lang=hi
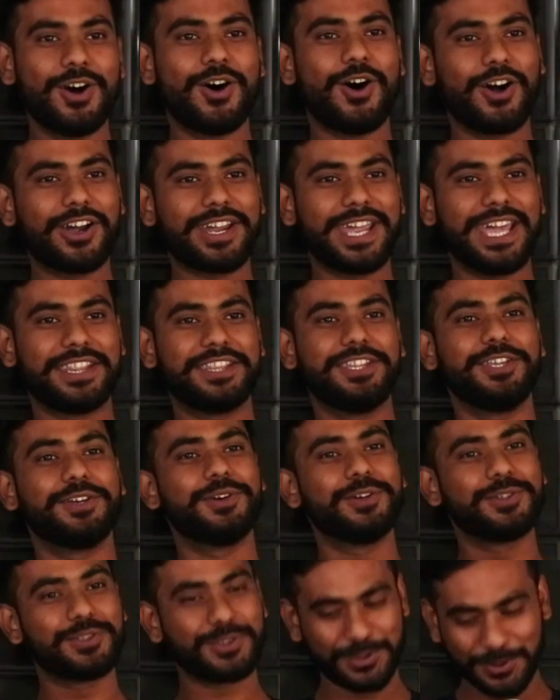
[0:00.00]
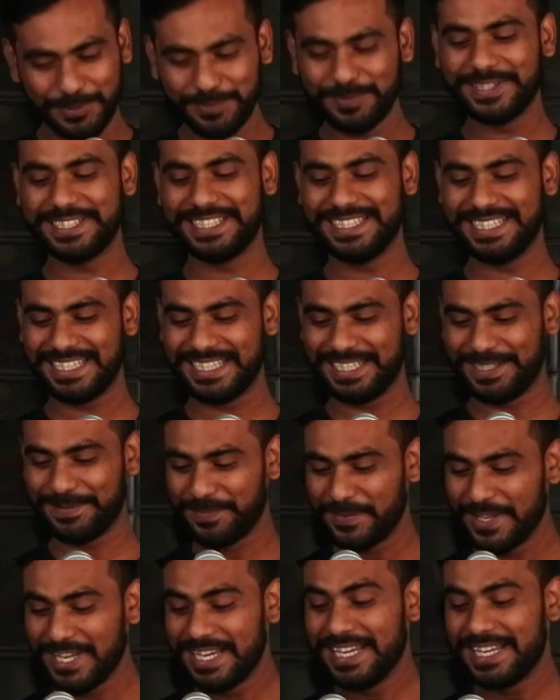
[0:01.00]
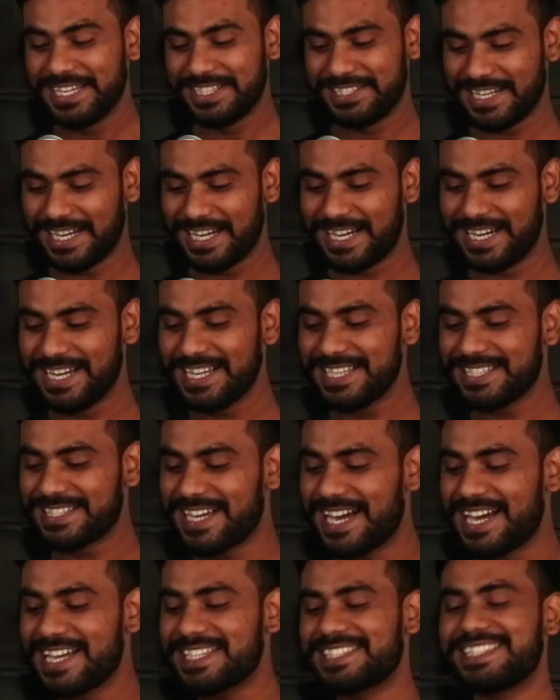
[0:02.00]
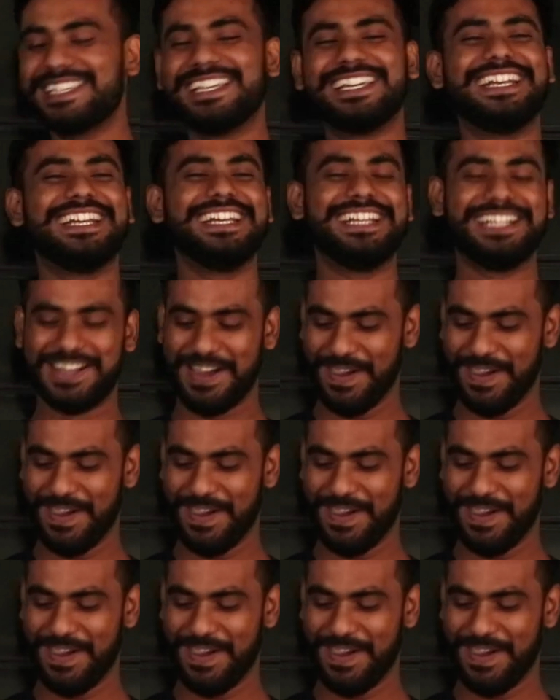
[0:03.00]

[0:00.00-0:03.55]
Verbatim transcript: और कहती हो तुम बदल गए जहाँ सांस लेने